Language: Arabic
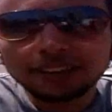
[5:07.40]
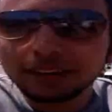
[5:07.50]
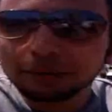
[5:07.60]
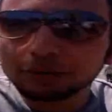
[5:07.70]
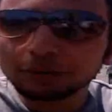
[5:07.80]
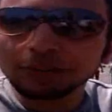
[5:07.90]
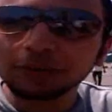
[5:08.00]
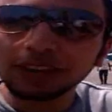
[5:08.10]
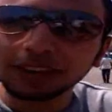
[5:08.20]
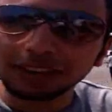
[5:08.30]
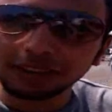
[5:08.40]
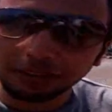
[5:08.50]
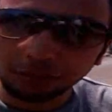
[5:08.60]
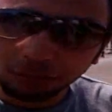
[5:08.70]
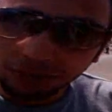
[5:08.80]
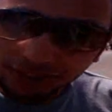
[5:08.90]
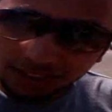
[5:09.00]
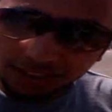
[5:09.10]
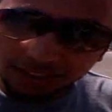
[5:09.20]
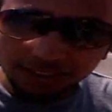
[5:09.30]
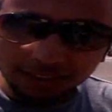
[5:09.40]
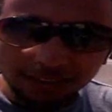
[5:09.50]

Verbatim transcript: كتير قوي شفنا اوائل جمهوريه